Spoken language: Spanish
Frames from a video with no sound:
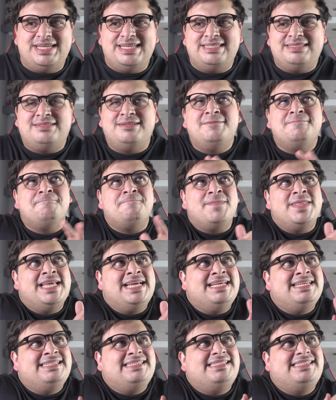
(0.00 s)
es
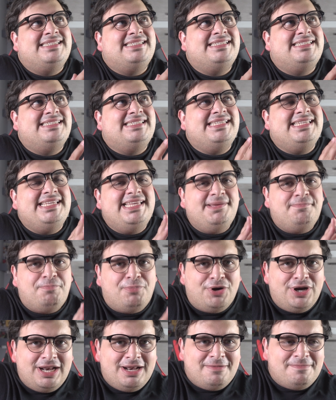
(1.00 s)
sí
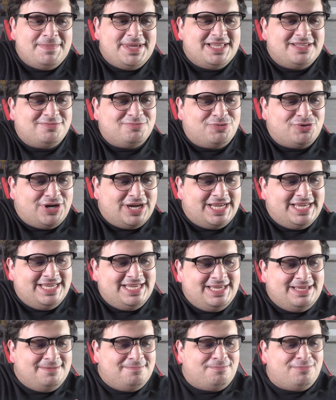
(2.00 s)
por el mismo
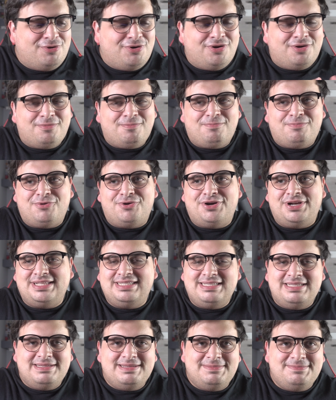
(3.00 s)
ahí, por, por
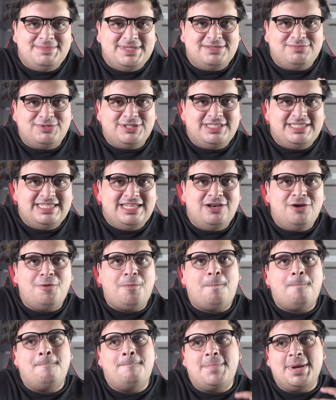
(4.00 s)
ese mismo estilo,
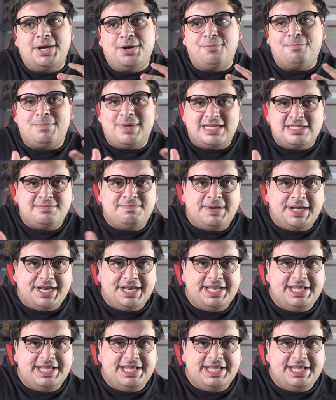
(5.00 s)
pero más para